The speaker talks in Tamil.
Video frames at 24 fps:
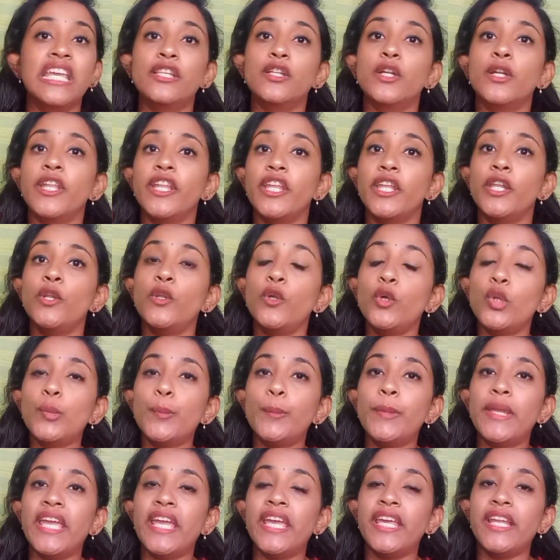இதோட இன்னொரு
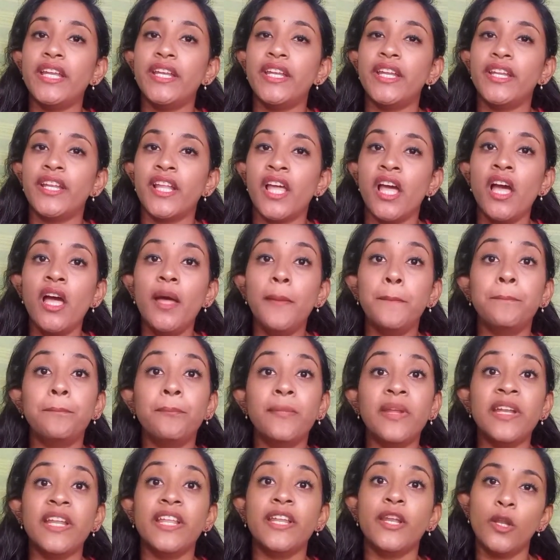பேர் என்னென்னா
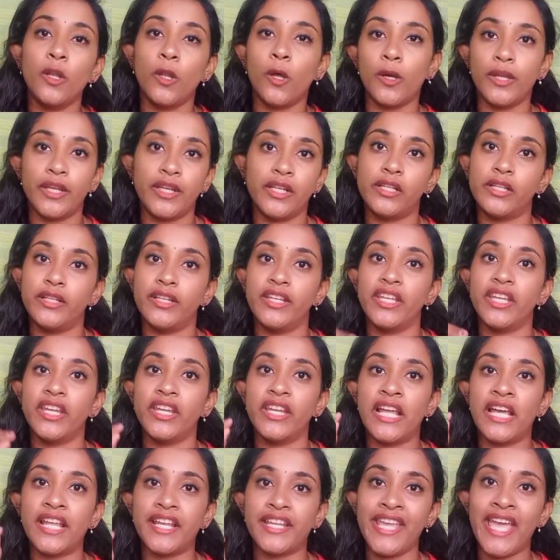மினரல் ஆயில்
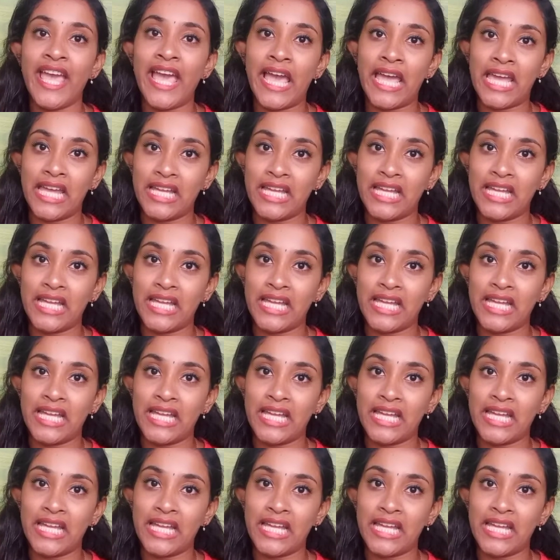நீங்கள் நிறைய